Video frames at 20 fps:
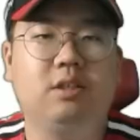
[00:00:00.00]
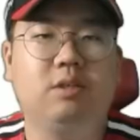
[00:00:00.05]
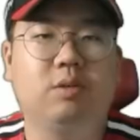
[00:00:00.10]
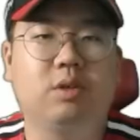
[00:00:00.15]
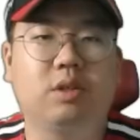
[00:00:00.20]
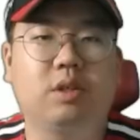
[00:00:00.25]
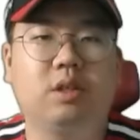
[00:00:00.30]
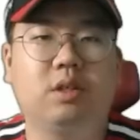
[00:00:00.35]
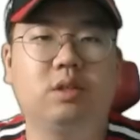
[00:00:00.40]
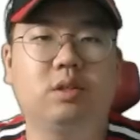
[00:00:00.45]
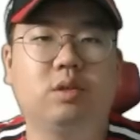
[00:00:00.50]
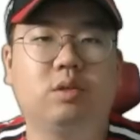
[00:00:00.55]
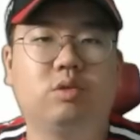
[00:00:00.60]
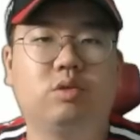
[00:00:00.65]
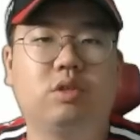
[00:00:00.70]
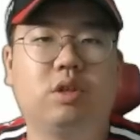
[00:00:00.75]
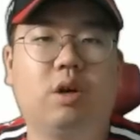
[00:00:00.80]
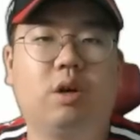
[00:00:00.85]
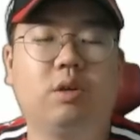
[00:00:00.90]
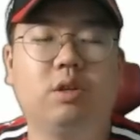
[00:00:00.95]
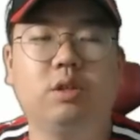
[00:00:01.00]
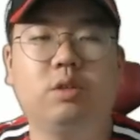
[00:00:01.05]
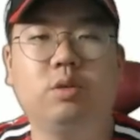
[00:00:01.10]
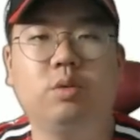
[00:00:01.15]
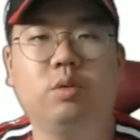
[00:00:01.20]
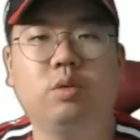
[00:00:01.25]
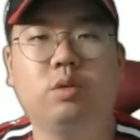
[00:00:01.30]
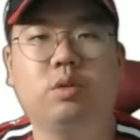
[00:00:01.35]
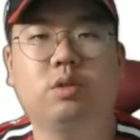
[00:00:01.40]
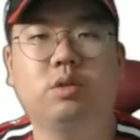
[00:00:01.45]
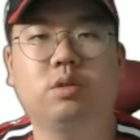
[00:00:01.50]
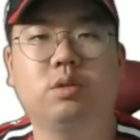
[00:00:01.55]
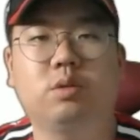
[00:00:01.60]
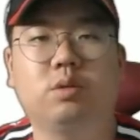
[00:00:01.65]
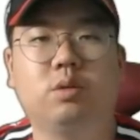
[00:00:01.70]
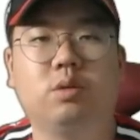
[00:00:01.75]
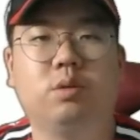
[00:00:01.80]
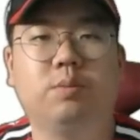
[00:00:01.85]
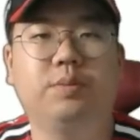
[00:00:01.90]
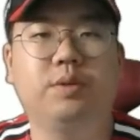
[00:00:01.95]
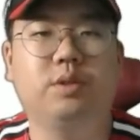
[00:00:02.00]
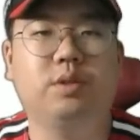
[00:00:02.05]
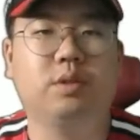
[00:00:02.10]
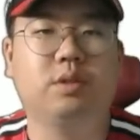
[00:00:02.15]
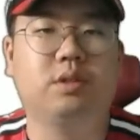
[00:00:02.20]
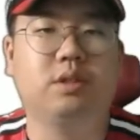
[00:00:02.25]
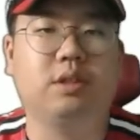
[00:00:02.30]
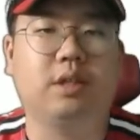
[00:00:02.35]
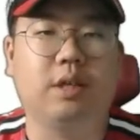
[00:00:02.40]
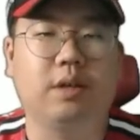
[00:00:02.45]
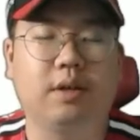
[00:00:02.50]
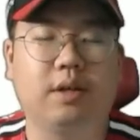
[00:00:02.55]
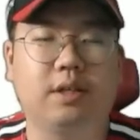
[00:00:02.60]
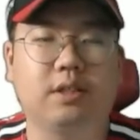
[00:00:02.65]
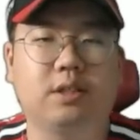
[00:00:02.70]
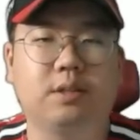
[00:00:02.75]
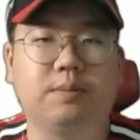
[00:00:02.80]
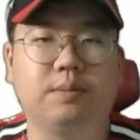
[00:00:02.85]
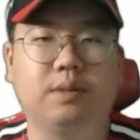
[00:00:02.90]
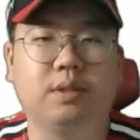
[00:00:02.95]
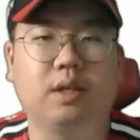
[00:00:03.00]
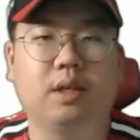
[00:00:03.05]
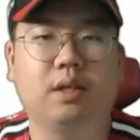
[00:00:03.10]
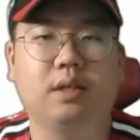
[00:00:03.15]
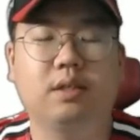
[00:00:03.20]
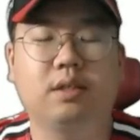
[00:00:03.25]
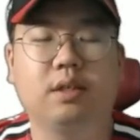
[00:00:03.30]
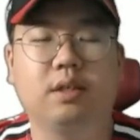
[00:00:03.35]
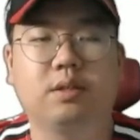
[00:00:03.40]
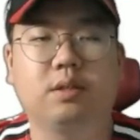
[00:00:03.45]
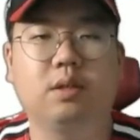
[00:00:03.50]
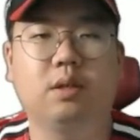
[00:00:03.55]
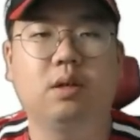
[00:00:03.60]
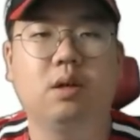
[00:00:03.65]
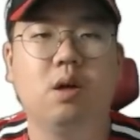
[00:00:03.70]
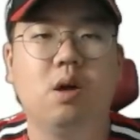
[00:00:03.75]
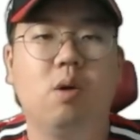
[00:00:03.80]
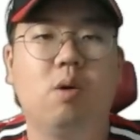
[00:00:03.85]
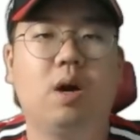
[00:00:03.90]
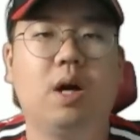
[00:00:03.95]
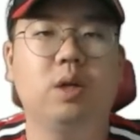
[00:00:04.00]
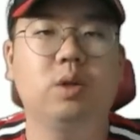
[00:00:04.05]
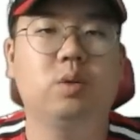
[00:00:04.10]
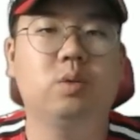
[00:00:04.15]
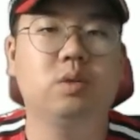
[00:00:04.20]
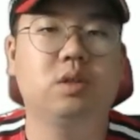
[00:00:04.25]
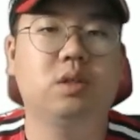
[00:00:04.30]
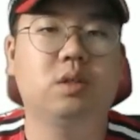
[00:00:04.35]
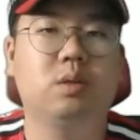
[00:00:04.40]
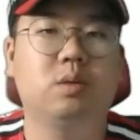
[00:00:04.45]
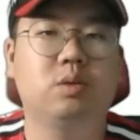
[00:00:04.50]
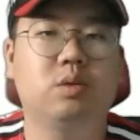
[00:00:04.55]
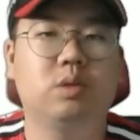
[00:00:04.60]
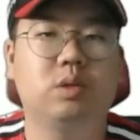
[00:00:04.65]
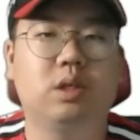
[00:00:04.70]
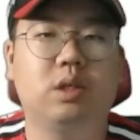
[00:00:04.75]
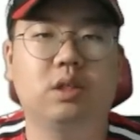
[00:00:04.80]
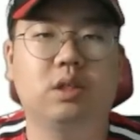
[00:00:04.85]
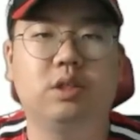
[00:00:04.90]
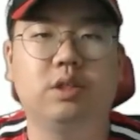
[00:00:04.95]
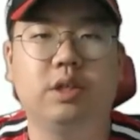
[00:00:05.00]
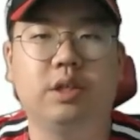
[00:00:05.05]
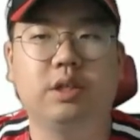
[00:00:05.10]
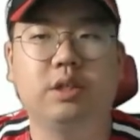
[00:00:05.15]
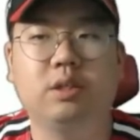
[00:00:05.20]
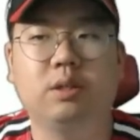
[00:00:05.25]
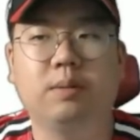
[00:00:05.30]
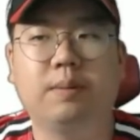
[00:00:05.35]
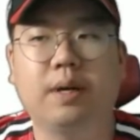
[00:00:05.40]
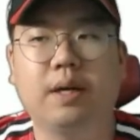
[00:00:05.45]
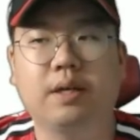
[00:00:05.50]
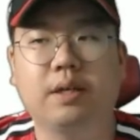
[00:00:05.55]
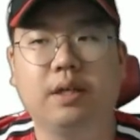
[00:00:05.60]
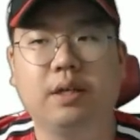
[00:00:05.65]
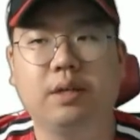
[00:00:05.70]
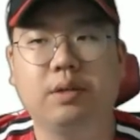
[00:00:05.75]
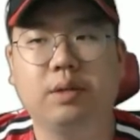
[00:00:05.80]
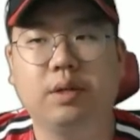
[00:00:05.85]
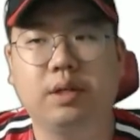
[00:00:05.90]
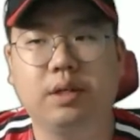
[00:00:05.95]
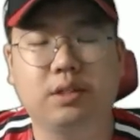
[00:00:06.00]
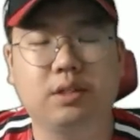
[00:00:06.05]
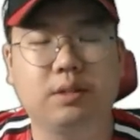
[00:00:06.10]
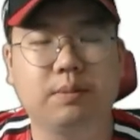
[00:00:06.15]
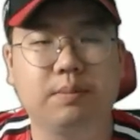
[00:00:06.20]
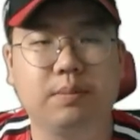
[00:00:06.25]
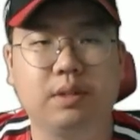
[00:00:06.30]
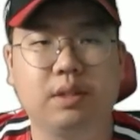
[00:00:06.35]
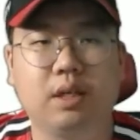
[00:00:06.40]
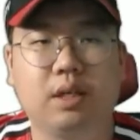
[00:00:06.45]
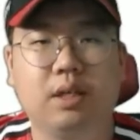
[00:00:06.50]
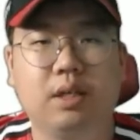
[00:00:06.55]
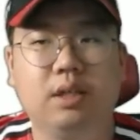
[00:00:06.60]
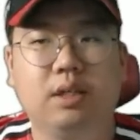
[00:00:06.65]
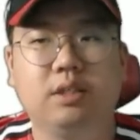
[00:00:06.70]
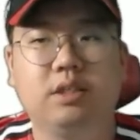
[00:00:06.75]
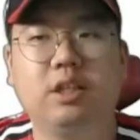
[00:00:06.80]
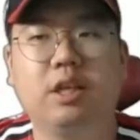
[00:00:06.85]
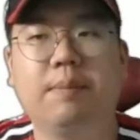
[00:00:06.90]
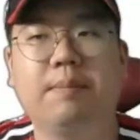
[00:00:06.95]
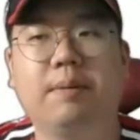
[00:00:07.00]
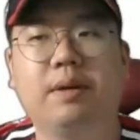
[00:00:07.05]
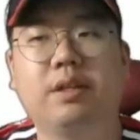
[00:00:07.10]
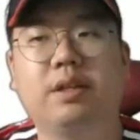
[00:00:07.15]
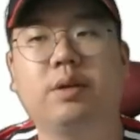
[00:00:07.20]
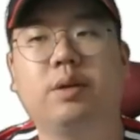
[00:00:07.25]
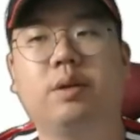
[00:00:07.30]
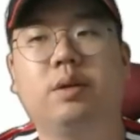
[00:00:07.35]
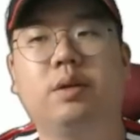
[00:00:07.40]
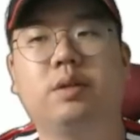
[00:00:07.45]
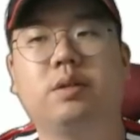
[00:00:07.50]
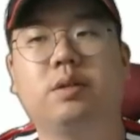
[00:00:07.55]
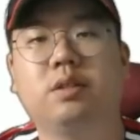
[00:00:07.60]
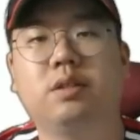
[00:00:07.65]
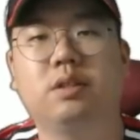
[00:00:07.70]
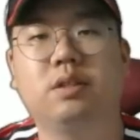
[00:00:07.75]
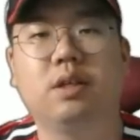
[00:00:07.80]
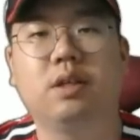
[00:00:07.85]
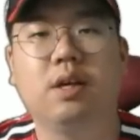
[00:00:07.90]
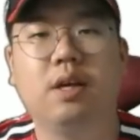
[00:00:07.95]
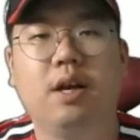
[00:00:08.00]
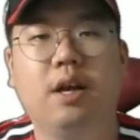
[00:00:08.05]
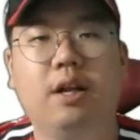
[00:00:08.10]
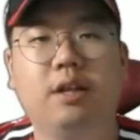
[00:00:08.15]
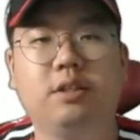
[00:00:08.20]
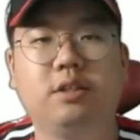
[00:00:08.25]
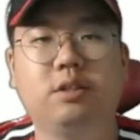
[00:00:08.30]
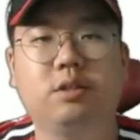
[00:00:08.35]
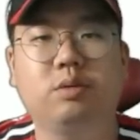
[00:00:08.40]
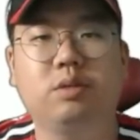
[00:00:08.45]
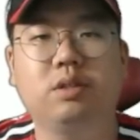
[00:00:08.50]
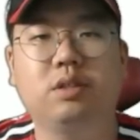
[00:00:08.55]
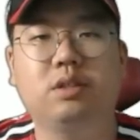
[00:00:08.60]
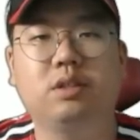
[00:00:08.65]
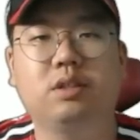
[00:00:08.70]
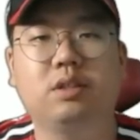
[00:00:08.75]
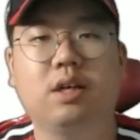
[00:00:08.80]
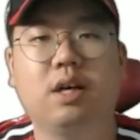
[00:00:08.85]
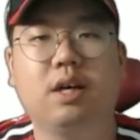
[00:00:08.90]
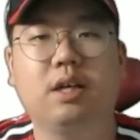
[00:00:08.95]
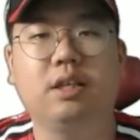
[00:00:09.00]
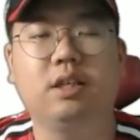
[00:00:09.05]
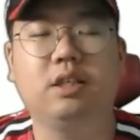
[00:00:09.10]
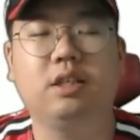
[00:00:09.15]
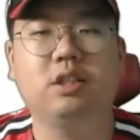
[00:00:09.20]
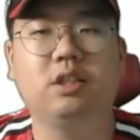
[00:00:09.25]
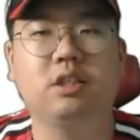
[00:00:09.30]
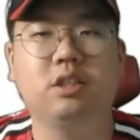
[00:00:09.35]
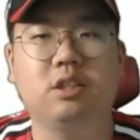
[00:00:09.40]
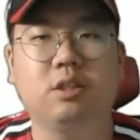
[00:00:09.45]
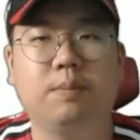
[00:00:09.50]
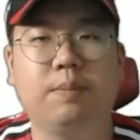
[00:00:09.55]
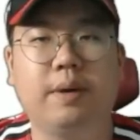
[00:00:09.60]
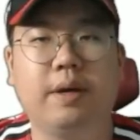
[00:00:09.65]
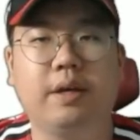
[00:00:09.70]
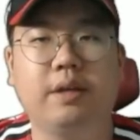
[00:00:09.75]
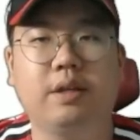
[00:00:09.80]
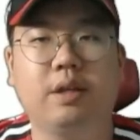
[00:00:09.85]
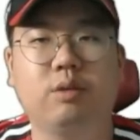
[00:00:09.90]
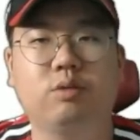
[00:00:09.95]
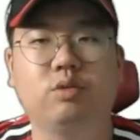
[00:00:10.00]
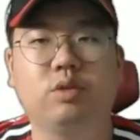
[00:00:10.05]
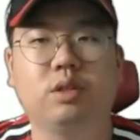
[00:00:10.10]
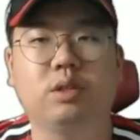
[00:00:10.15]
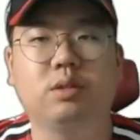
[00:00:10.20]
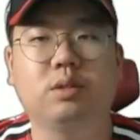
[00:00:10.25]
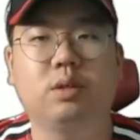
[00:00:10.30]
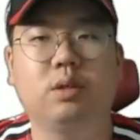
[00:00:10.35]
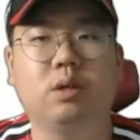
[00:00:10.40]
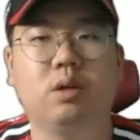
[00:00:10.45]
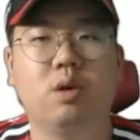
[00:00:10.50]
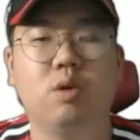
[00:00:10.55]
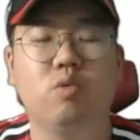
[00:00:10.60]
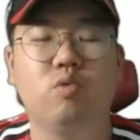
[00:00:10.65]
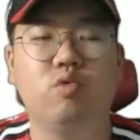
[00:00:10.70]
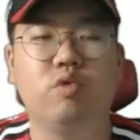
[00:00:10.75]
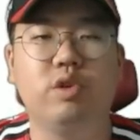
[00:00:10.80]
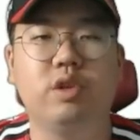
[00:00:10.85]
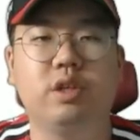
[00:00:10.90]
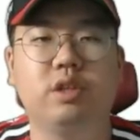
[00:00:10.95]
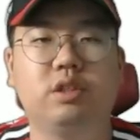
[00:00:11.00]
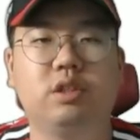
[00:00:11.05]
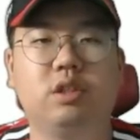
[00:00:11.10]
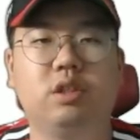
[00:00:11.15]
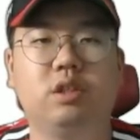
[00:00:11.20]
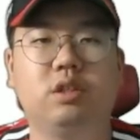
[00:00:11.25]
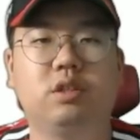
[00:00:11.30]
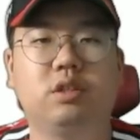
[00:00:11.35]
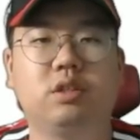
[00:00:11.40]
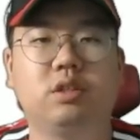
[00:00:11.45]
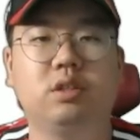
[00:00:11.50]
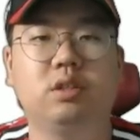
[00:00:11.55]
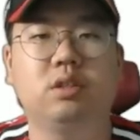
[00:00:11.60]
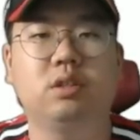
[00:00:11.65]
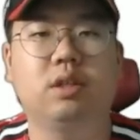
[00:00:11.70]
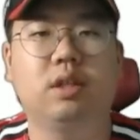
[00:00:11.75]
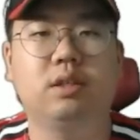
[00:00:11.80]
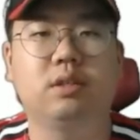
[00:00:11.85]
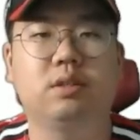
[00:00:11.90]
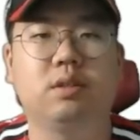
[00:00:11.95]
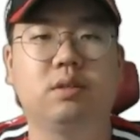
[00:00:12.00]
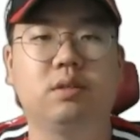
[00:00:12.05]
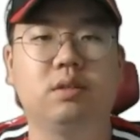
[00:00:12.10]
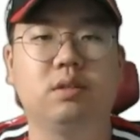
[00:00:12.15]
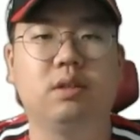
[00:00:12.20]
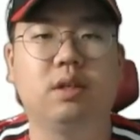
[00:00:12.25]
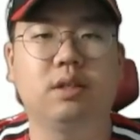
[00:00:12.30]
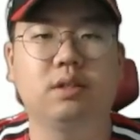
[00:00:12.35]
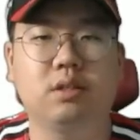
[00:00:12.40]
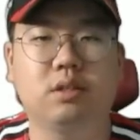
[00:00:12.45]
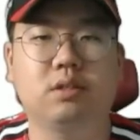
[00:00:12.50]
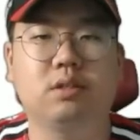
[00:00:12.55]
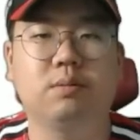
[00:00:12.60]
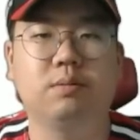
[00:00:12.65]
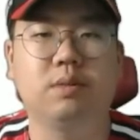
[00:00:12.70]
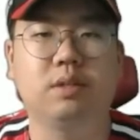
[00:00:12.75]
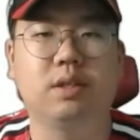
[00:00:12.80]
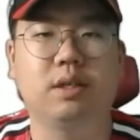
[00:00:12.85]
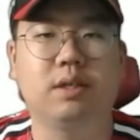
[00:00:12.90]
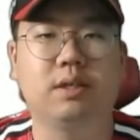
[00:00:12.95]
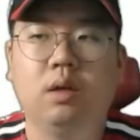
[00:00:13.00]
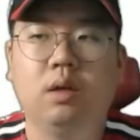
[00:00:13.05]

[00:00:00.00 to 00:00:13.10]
원태인 선수가 허리 통증으로 퓨처스에 내려갔습니다. 그래서 황동재 선수가 기회를 받게 되겠습니다. 지난 맞대결에서는 LG 트윈스가 2승 1패 대구에서 위닝 시리즈를 달성을 했었습니다.